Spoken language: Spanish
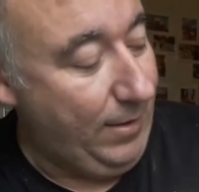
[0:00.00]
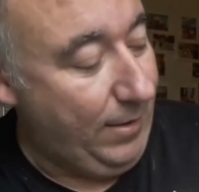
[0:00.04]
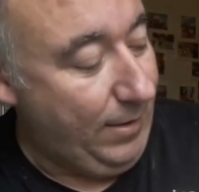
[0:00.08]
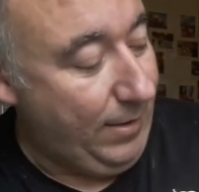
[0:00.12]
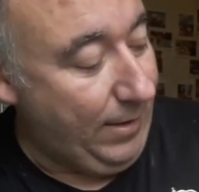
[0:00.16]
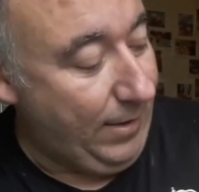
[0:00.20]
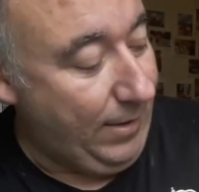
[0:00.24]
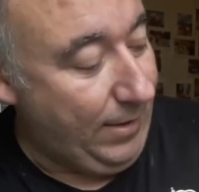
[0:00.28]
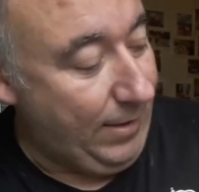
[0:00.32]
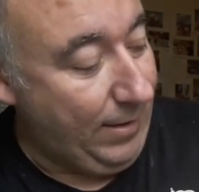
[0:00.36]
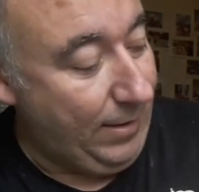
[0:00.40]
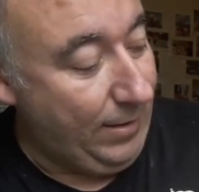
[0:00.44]

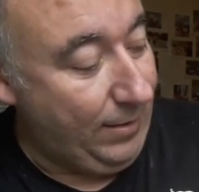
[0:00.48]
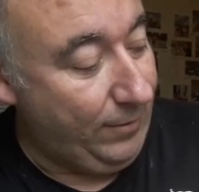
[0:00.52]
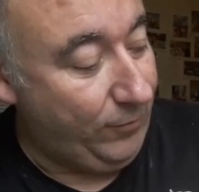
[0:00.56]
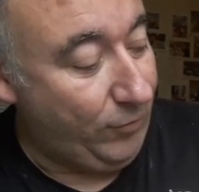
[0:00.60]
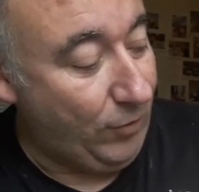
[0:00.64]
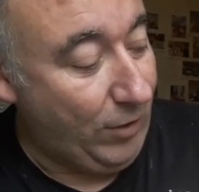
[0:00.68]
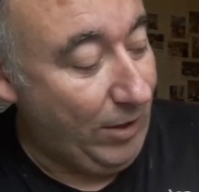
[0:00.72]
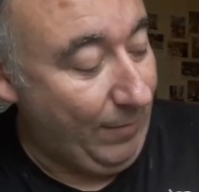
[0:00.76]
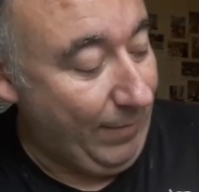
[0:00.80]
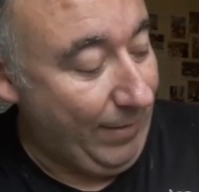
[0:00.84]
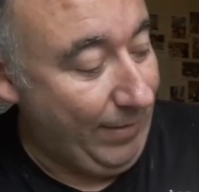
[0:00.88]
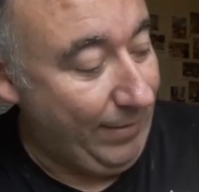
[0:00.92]
Eh,
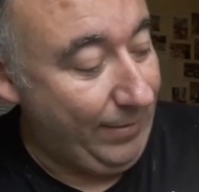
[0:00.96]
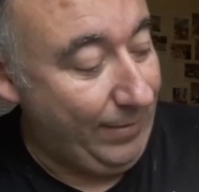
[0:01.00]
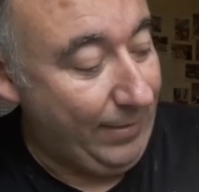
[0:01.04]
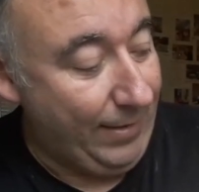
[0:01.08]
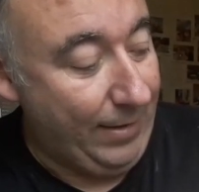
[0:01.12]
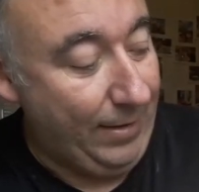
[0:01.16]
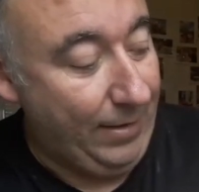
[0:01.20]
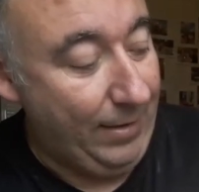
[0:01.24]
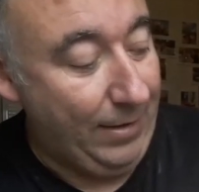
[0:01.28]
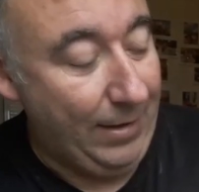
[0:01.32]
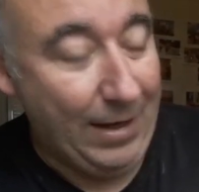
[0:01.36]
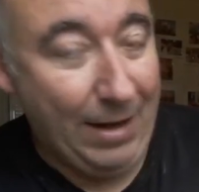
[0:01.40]

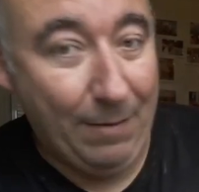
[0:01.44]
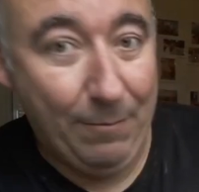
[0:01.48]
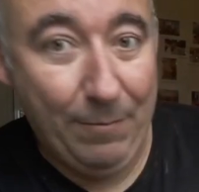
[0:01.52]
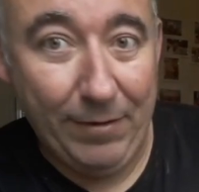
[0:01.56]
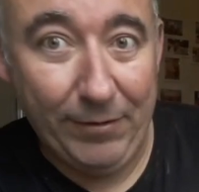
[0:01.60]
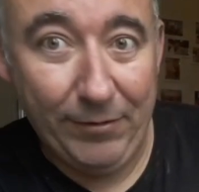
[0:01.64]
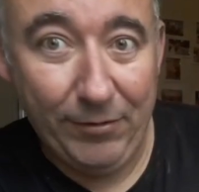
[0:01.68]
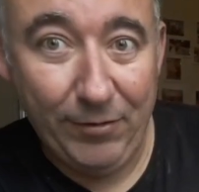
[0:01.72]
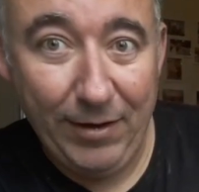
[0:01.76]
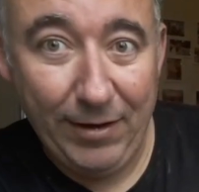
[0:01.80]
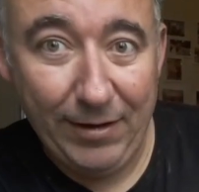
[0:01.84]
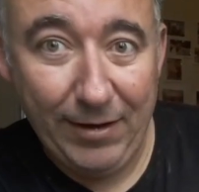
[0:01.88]
solamente las
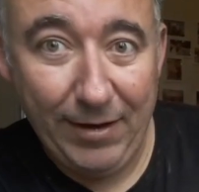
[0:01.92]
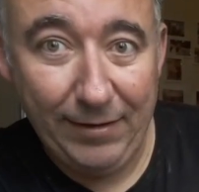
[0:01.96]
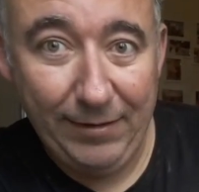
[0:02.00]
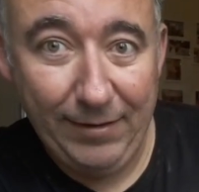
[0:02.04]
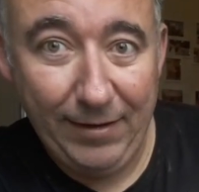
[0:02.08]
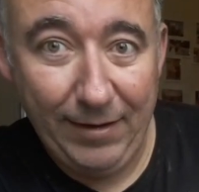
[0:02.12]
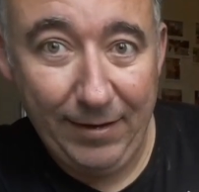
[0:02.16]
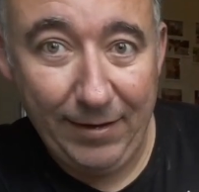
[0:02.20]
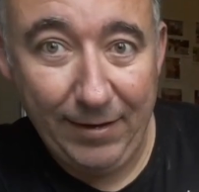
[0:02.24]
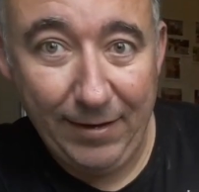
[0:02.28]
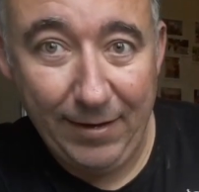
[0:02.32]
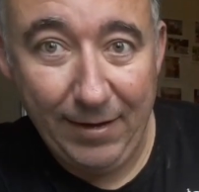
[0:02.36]
personas que
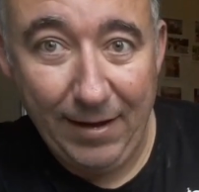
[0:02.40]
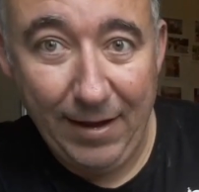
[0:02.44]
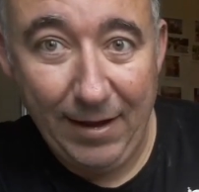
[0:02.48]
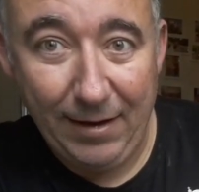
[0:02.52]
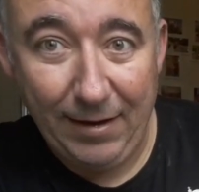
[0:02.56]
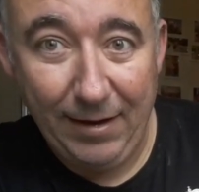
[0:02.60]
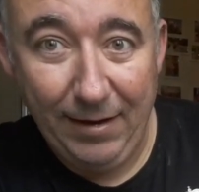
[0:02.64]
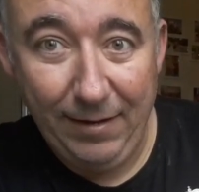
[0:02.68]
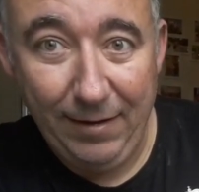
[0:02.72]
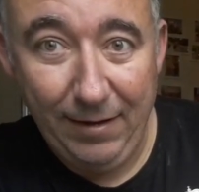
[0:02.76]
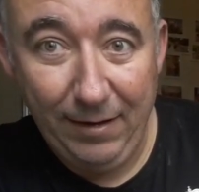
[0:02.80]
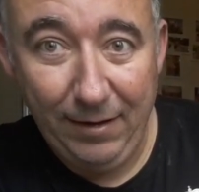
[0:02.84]
estén
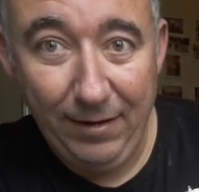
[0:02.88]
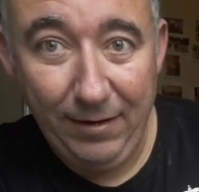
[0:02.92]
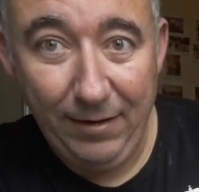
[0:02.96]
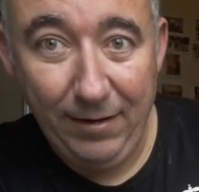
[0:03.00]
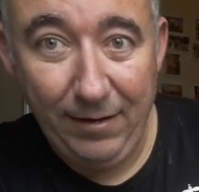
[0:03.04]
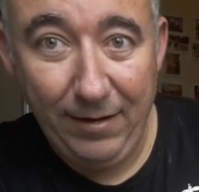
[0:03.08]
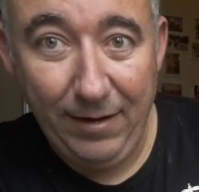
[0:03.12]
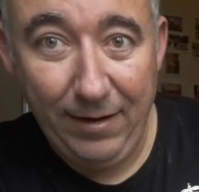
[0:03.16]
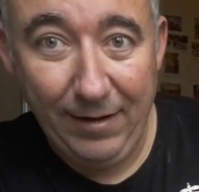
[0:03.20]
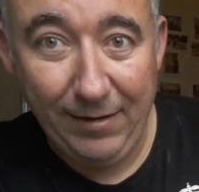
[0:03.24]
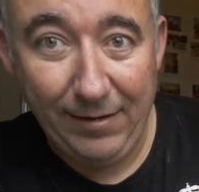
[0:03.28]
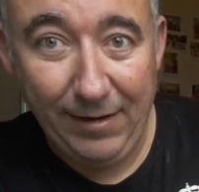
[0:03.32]
aquí
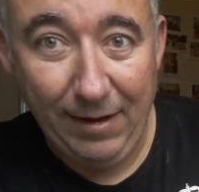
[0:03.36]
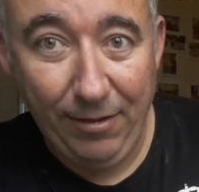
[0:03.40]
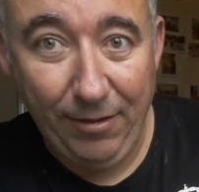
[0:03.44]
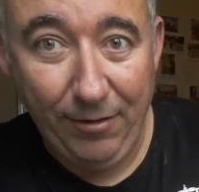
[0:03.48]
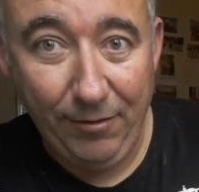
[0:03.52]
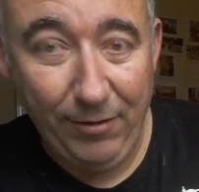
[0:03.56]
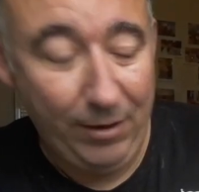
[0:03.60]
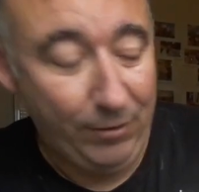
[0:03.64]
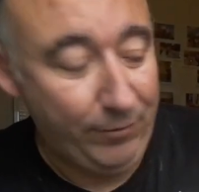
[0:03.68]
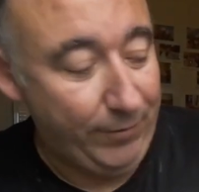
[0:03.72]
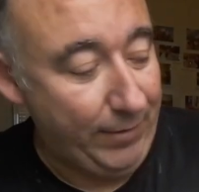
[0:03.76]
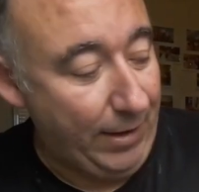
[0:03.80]
en esta
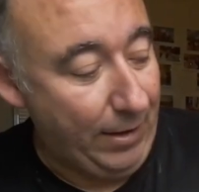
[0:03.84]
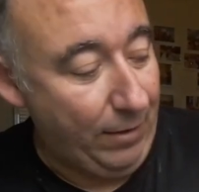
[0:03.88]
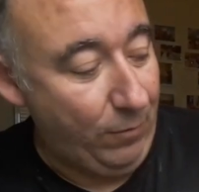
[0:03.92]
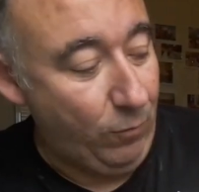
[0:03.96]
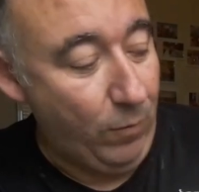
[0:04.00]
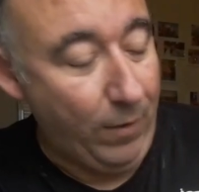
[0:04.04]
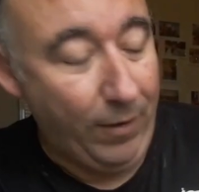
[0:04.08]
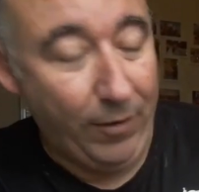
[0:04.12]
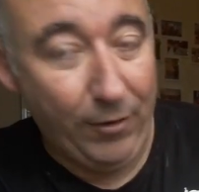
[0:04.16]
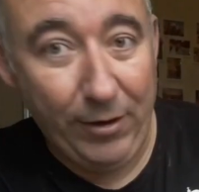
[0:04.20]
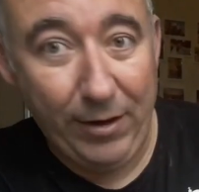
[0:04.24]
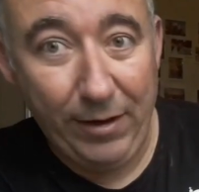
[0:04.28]
zona, o sea,
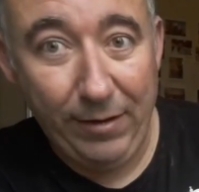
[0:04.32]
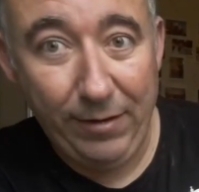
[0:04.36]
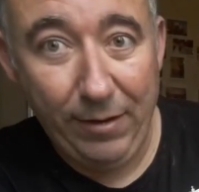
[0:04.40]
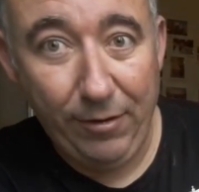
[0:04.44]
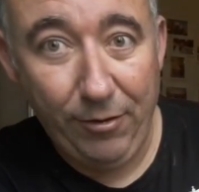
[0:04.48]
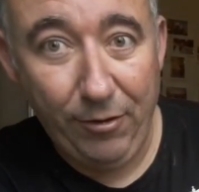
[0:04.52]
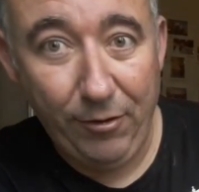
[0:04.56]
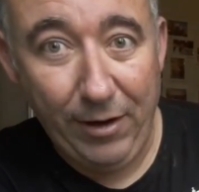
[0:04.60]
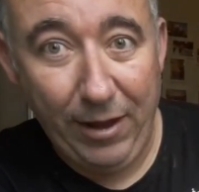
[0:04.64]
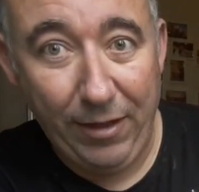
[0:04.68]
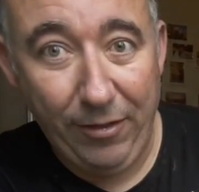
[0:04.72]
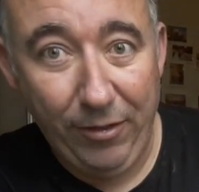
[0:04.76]
jugadores de
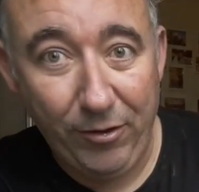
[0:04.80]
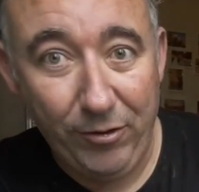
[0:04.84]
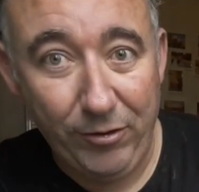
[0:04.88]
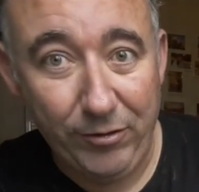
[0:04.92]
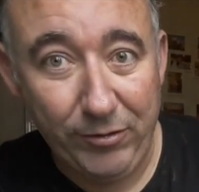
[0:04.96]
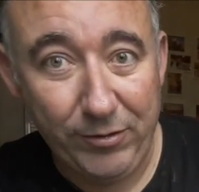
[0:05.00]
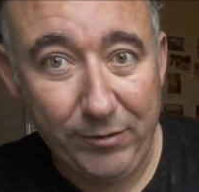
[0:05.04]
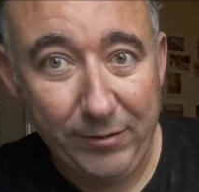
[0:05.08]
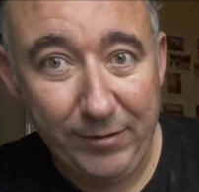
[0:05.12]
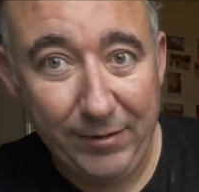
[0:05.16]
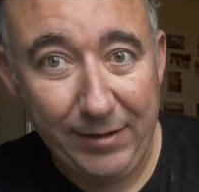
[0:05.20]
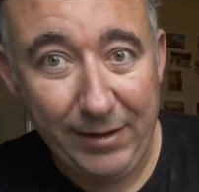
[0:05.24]
zonas
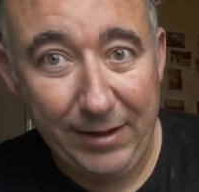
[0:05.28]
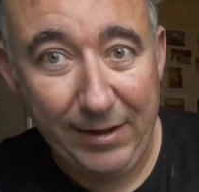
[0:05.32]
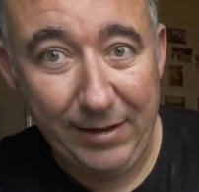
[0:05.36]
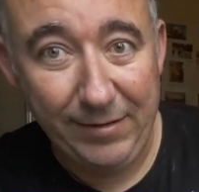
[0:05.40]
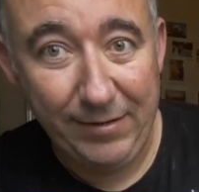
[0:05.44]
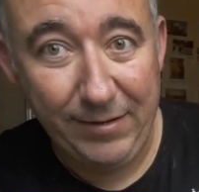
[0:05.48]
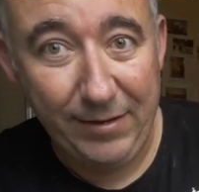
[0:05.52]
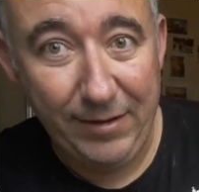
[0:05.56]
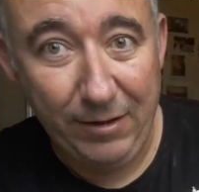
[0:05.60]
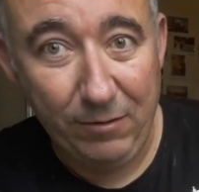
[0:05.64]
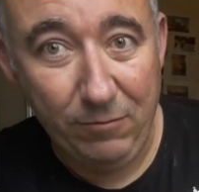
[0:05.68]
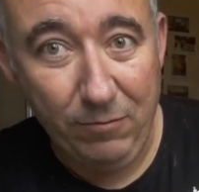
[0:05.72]
2,
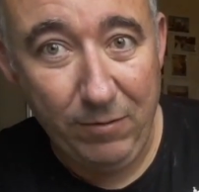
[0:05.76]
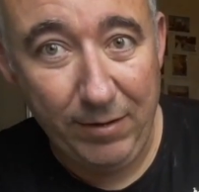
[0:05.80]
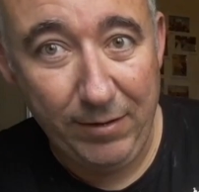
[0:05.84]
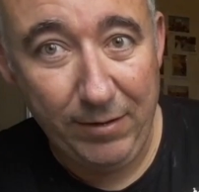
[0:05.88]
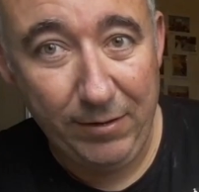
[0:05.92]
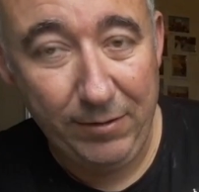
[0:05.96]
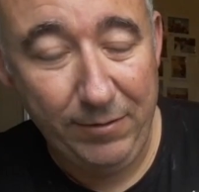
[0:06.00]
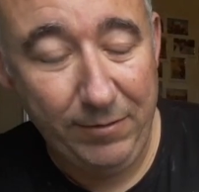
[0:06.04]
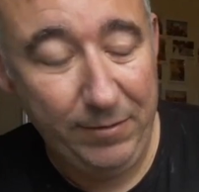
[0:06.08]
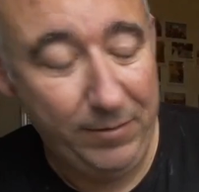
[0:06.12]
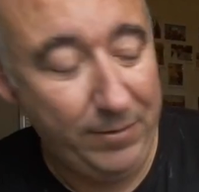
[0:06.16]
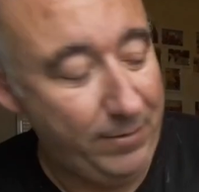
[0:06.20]
3 y
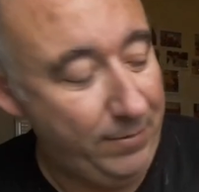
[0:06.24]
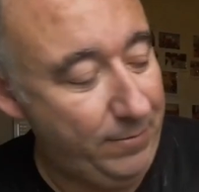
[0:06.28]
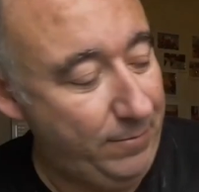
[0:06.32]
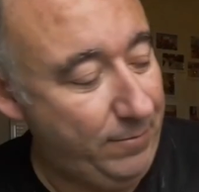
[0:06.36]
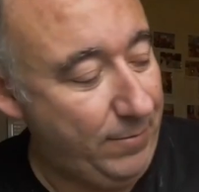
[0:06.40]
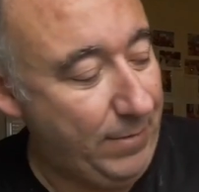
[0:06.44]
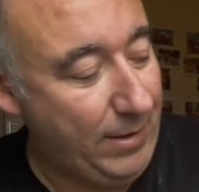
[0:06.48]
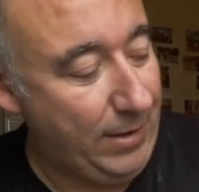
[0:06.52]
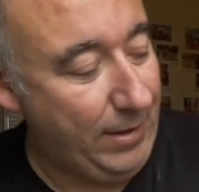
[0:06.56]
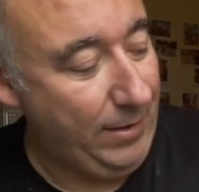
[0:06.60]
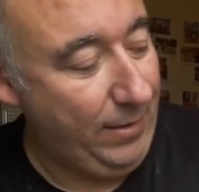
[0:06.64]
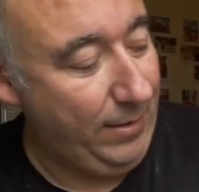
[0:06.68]
4,
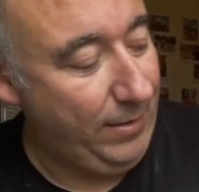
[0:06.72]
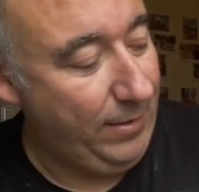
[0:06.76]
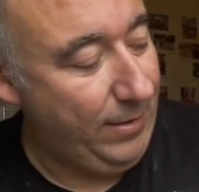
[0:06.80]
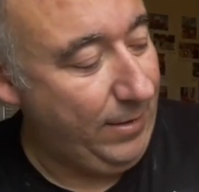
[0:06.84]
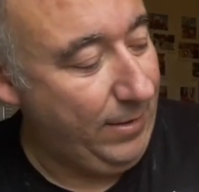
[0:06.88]
¿vale?